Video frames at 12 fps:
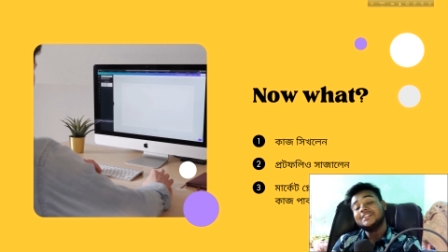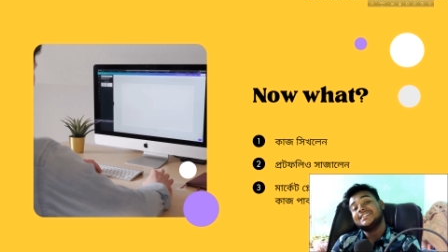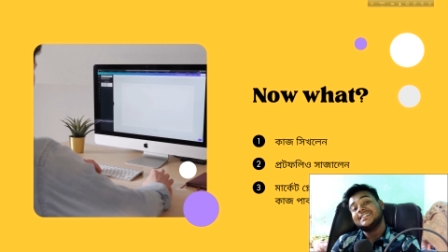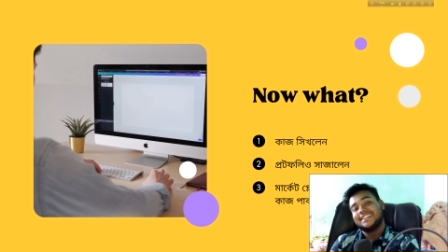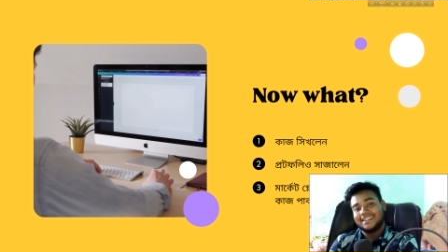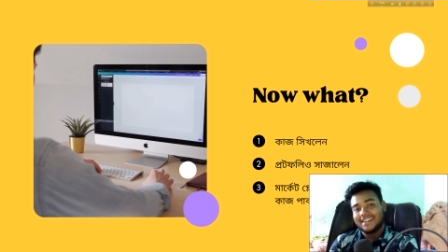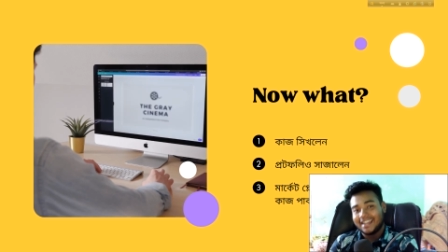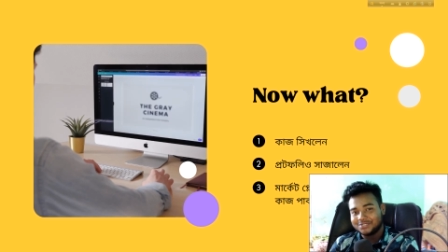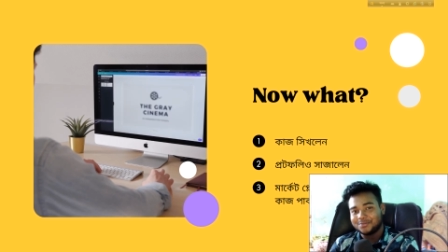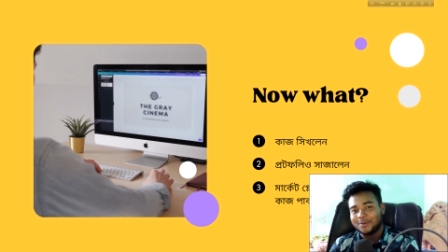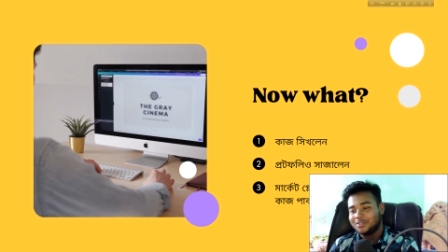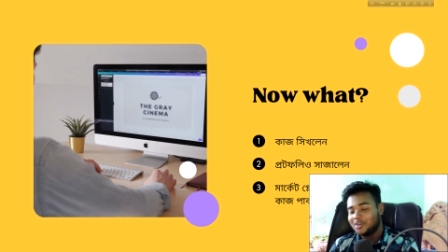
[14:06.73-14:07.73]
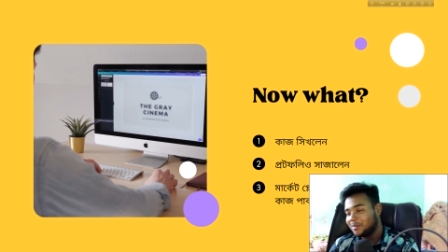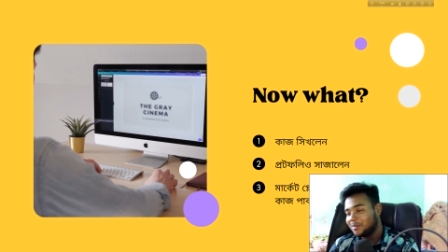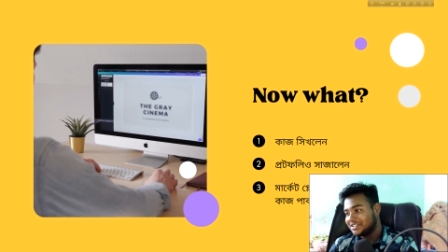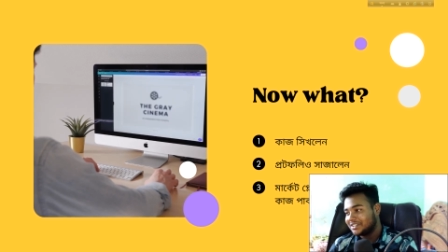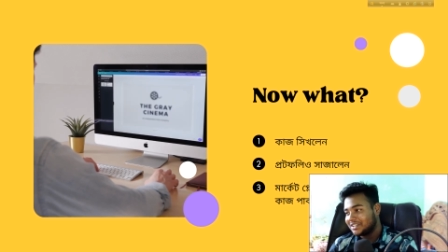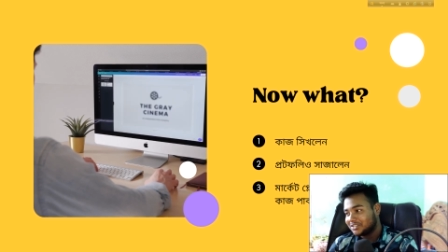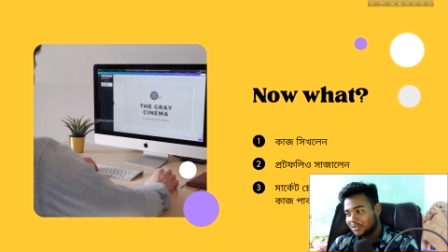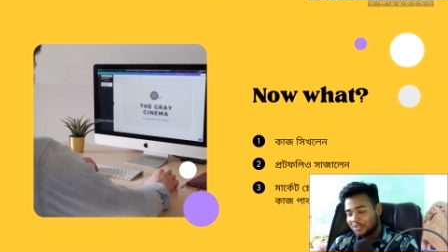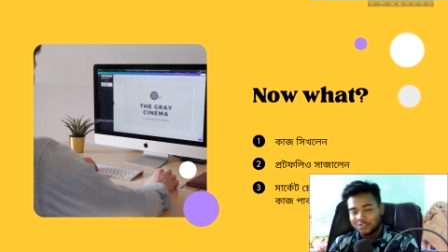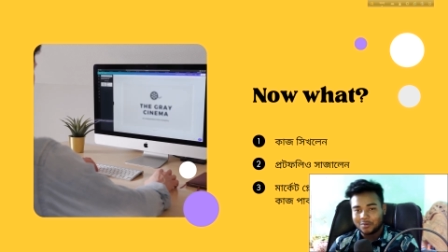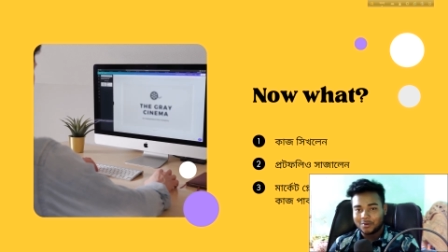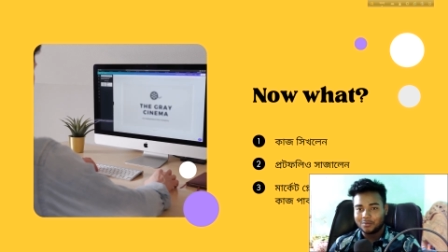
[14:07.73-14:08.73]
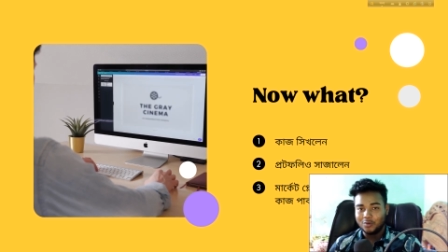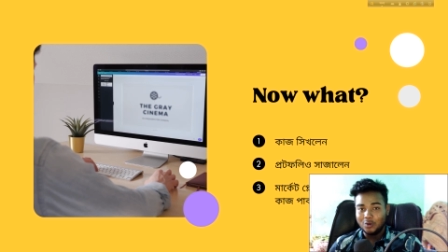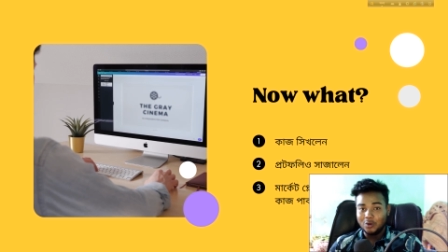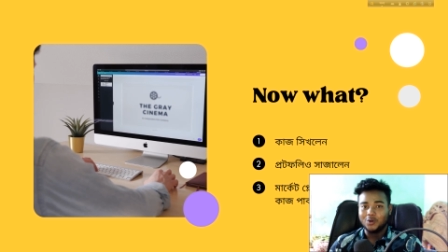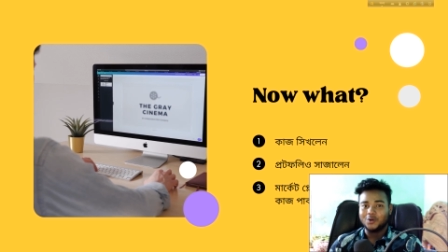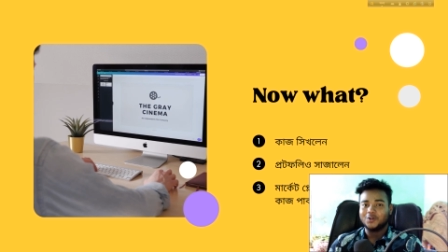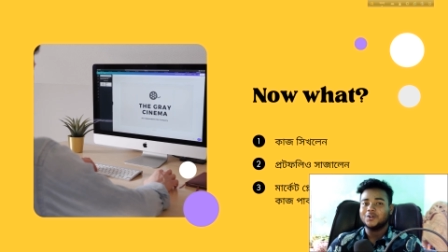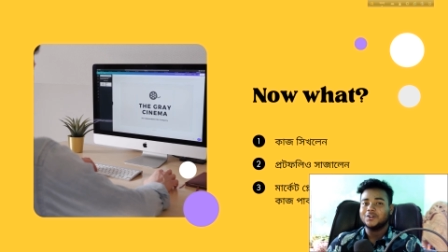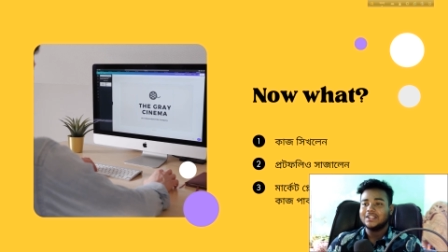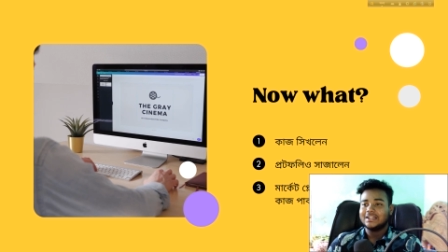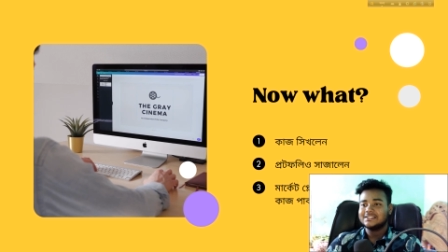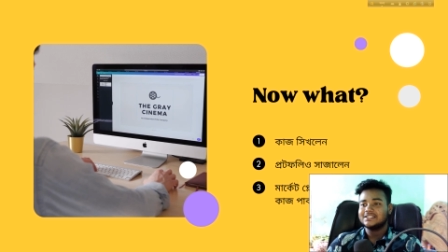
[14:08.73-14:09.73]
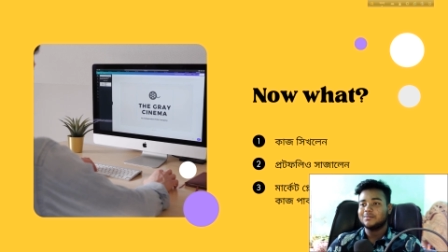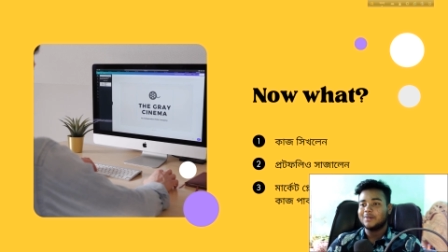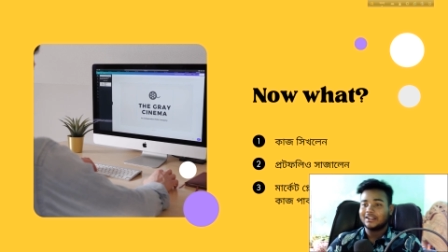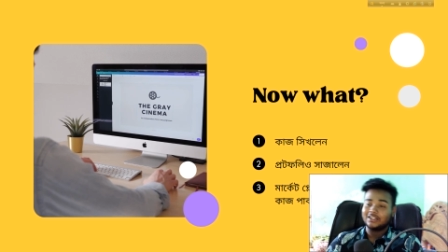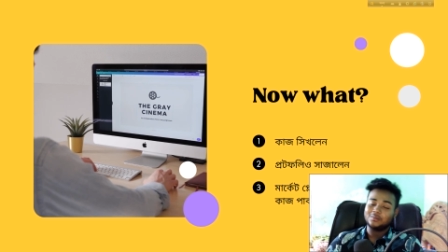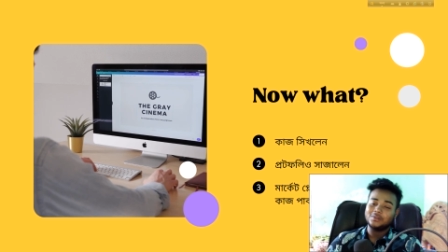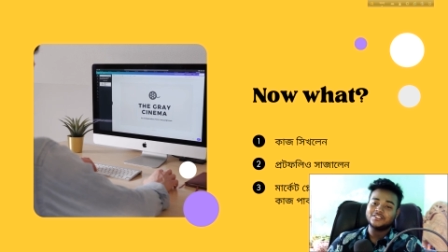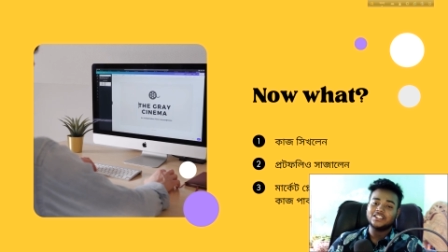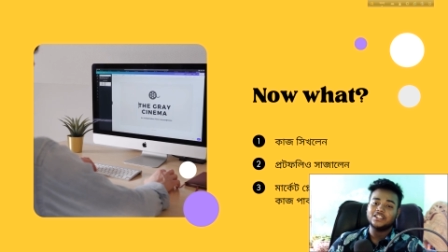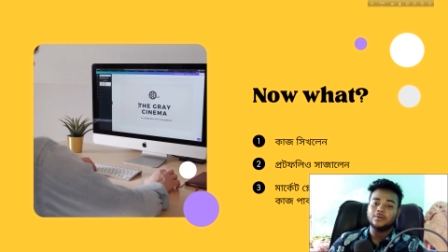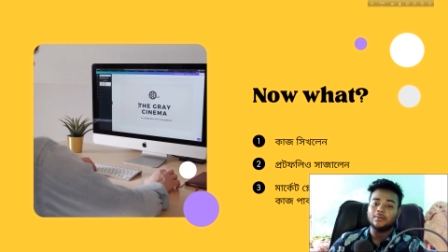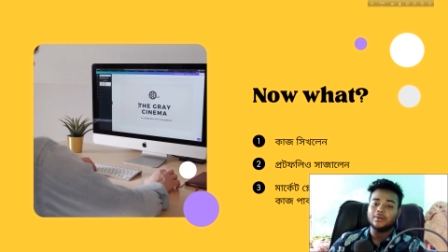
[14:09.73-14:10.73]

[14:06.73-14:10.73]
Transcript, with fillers: কাজ পাইতে হবে যেটা আসলে সবার মূল লক্ষ্য ঠিক আছে যে মার্কেট প্লেসে কীভাবে কাজ